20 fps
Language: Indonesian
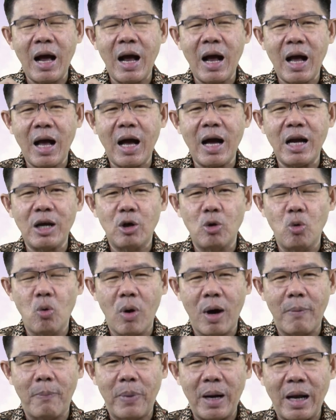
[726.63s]
angka
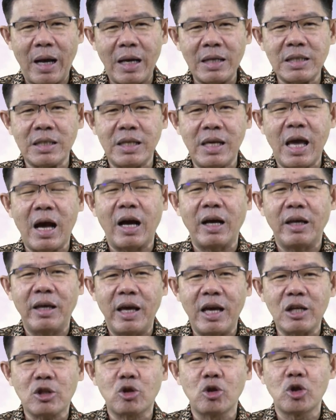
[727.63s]
12 yang
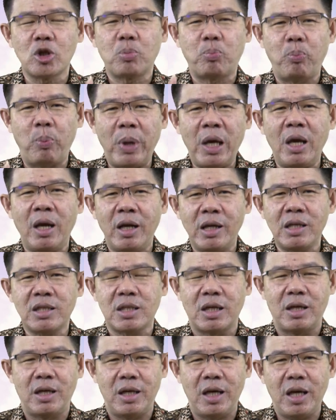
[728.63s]
Yesus pilih
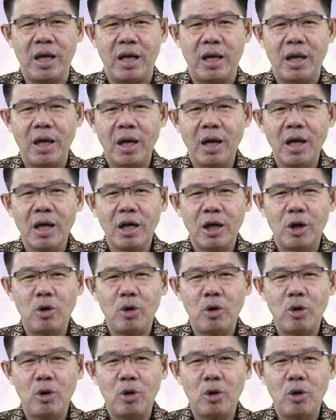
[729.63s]
sendiri.